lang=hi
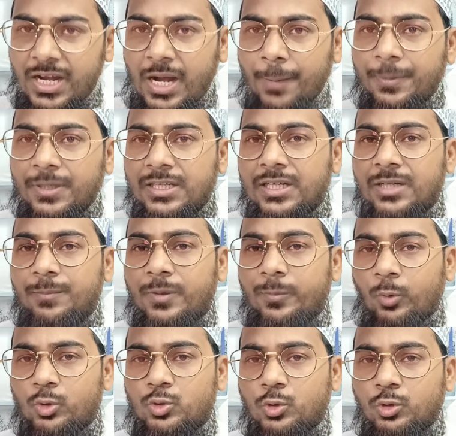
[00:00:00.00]
आपके घर में
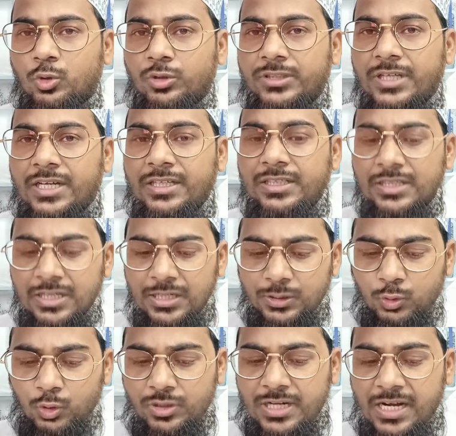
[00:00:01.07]
मौजूद होता है
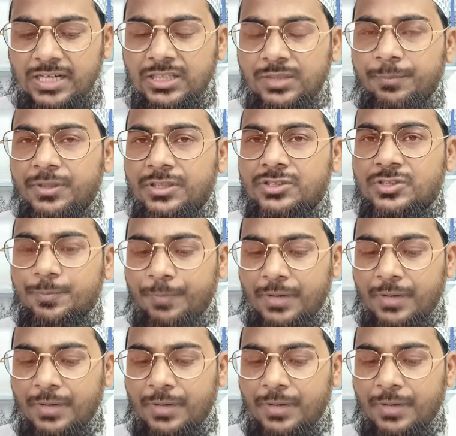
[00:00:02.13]
तो काली मिर्च